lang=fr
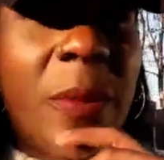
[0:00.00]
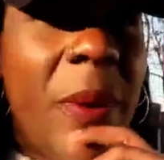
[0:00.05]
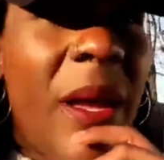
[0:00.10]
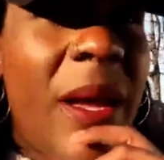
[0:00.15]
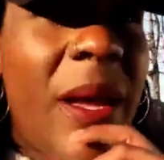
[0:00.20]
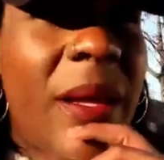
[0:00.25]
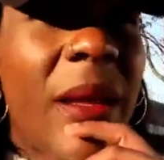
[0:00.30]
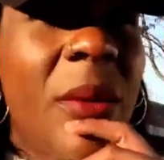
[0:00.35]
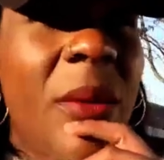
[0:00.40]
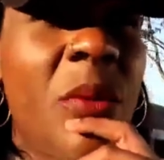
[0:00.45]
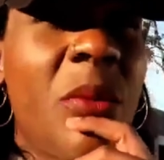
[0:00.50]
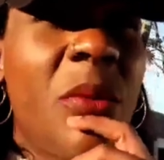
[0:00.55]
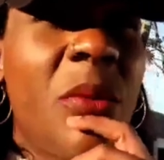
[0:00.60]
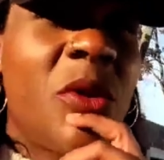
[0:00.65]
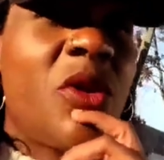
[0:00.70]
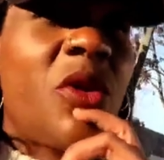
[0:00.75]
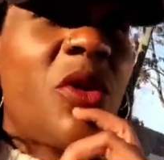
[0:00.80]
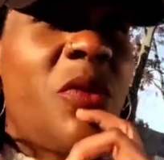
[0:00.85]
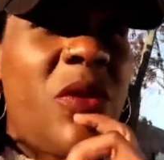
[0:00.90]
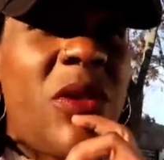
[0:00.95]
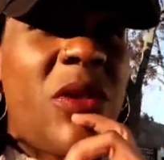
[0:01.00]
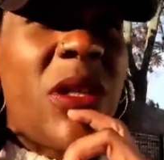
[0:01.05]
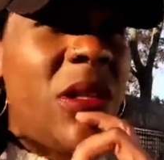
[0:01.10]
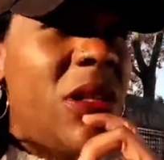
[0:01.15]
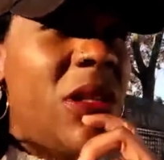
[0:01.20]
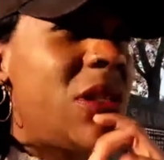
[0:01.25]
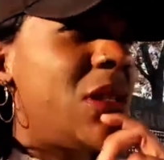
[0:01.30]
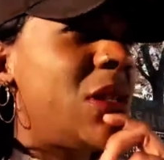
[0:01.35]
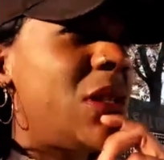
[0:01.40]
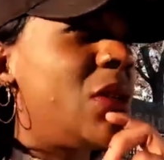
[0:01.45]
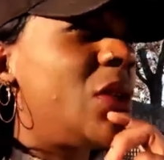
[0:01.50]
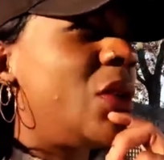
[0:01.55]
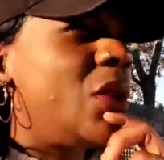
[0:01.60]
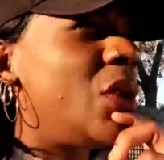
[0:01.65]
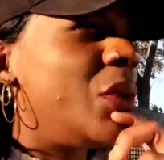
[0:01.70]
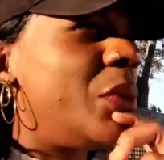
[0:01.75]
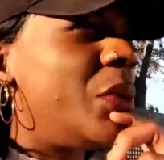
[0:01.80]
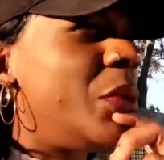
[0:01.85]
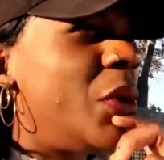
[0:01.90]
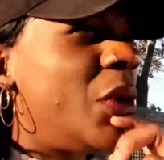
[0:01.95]
sais pas à quel moment je vous ai laissé
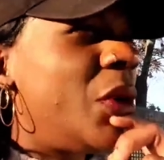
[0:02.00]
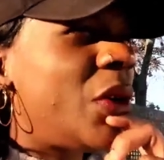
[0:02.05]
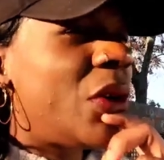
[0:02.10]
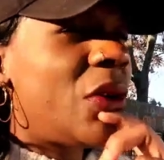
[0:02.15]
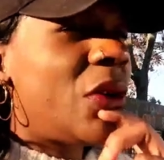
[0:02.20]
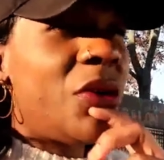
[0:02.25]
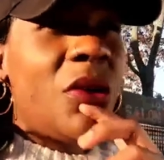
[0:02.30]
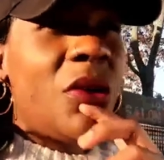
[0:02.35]
dans le, blog,